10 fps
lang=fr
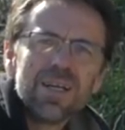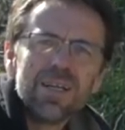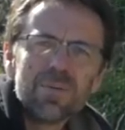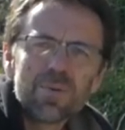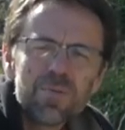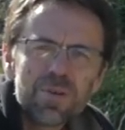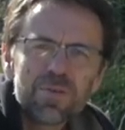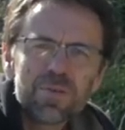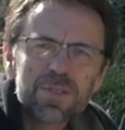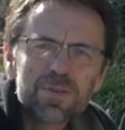la première
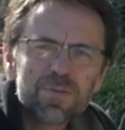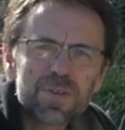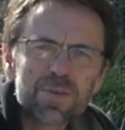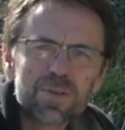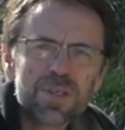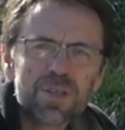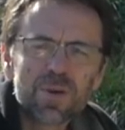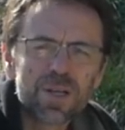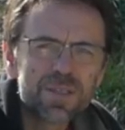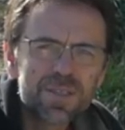formation va sortir
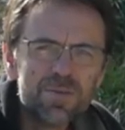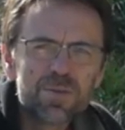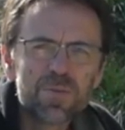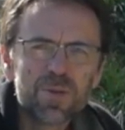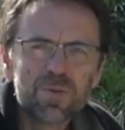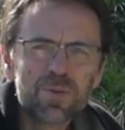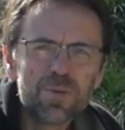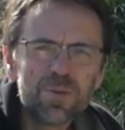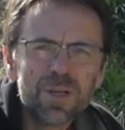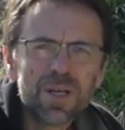d'ici une semaine ou
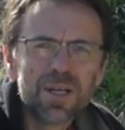deux.